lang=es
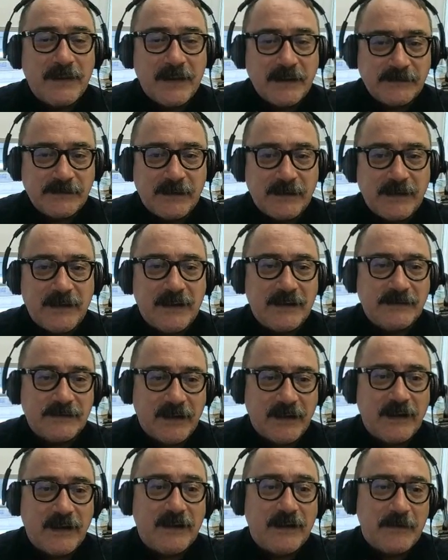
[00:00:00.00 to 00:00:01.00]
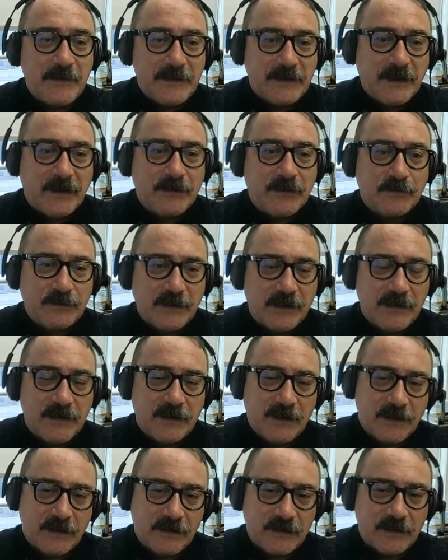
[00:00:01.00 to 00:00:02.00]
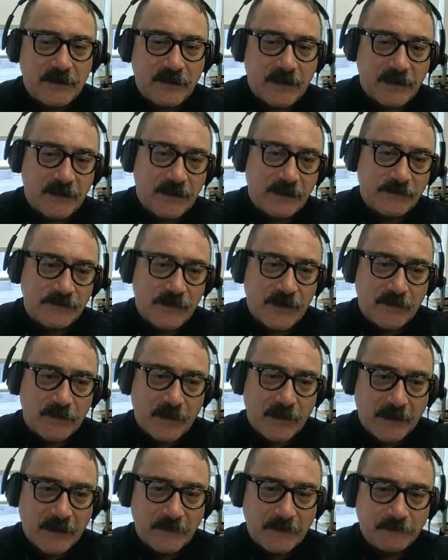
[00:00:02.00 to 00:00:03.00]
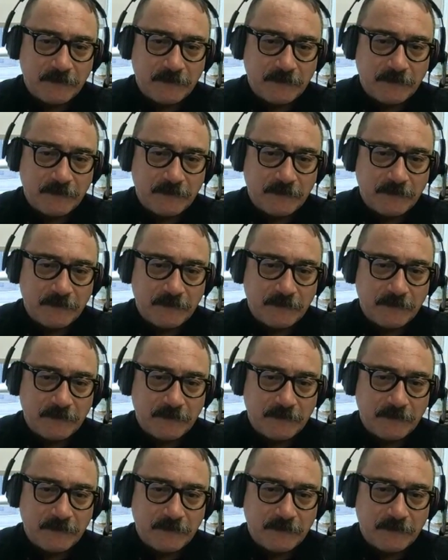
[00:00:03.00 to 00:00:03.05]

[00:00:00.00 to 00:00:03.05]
10 y ese es el límite que tú tienes en, en la zona rural.